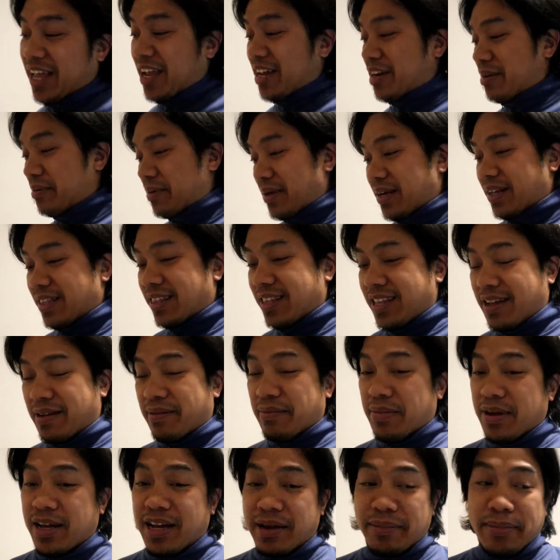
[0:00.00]
tayo na maganda.
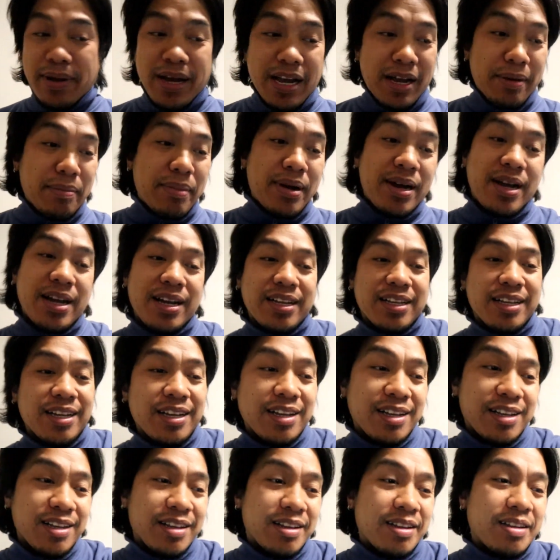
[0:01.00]
Mahaba-haba hanggang
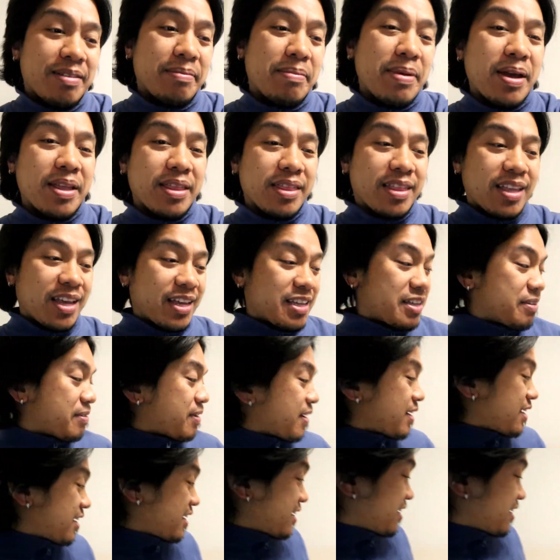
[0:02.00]
Monday, di ba?